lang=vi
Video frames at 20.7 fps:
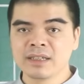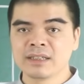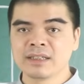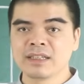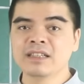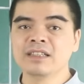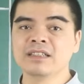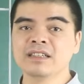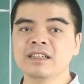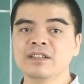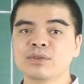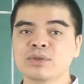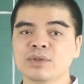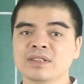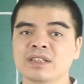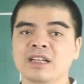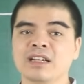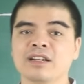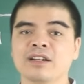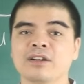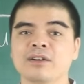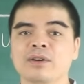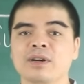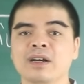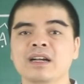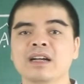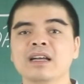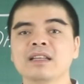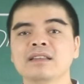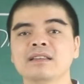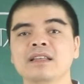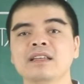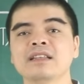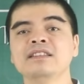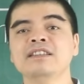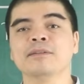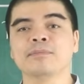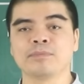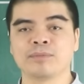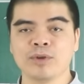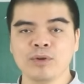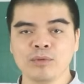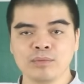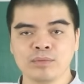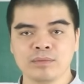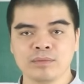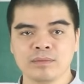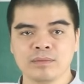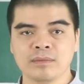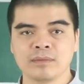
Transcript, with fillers: thì những người tuổi Dần có cát tinh nhập cung